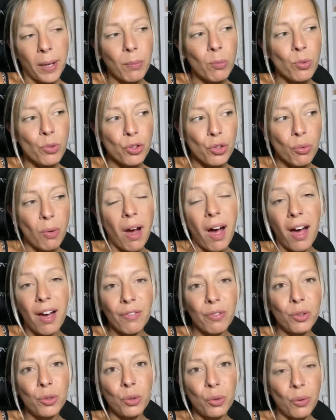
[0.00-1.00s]
mon choix
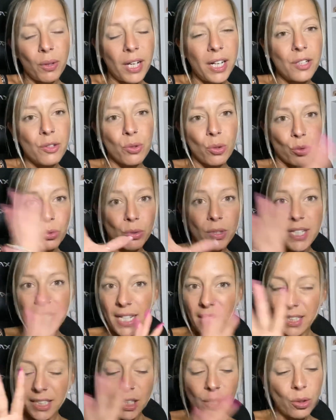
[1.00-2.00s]
avant Noël sur tous les
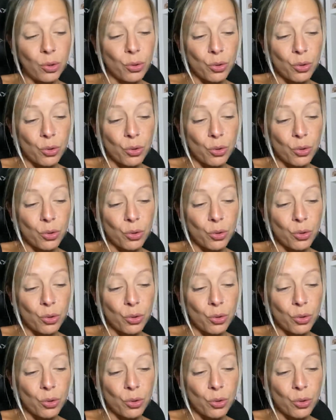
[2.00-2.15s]
articles